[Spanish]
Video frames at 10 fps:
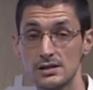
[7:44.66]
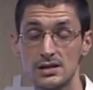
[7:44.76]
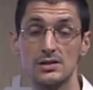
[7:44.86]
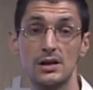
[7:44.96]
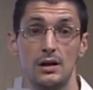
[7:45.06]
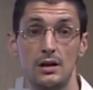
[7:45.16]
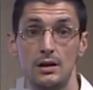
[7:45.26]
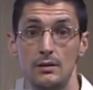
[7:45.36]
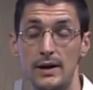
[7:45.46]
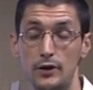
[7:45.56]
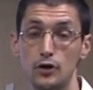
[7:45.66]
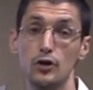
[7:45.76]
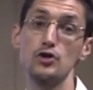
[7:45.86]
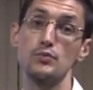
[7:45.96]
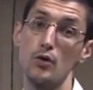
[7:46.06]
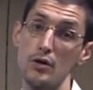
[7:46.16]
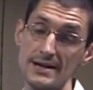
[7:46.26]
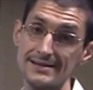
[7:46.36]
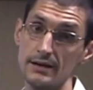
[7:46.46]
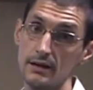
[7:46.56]
ese es el mayor de los
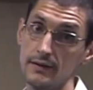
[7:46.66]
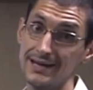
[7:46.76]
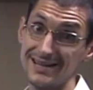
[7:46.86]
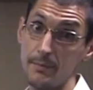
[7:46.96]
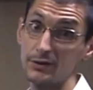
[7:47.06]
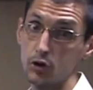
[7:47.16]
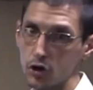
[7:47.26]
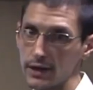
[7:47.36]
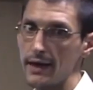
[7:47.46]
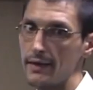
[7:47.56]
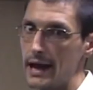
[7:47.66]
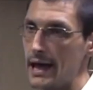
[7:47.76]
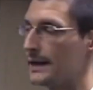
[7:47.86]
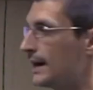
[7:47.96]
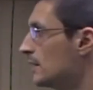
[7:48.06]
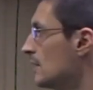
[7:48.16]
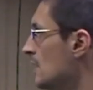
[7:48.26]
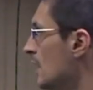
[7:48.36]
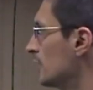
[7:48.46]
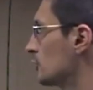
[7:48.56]
problemas de, de esa patología de la ELA.
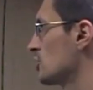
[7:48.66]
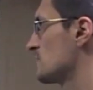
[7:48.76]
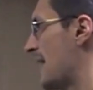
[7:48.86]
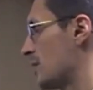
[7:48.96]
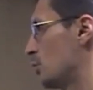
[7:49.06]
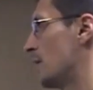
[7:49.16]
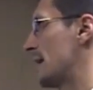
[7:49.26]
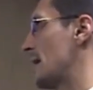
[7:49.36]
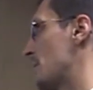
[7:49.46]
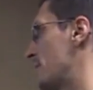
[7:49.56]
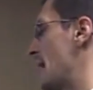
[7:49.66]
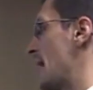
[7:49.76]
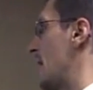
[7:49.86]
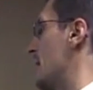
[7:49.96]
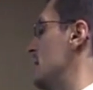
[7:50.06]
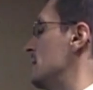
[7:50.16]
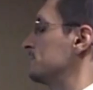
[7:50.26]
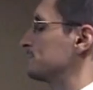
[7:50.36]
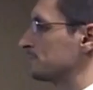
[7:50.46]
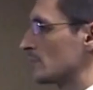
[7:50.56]
Entonces va a ayudar la BCA a
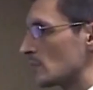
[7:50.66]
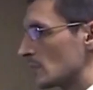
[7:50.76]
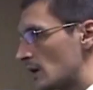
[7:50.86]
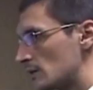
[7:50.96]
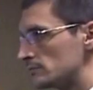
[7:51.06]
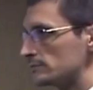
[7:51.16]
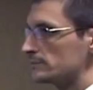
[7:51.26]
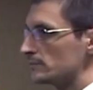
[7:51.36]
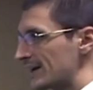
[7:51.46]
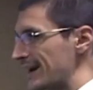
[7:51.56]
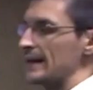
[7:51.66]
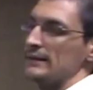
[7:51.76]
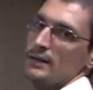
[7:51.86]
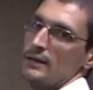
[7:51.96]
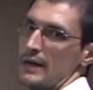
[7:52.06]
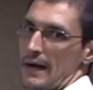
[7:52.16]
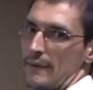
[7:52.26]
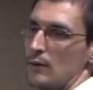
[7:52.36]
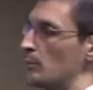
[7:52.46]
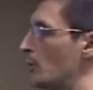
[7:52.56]
ir
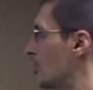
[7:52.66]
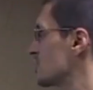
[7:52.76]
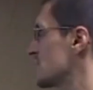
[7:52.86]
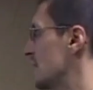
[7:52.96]
ralentizando un poco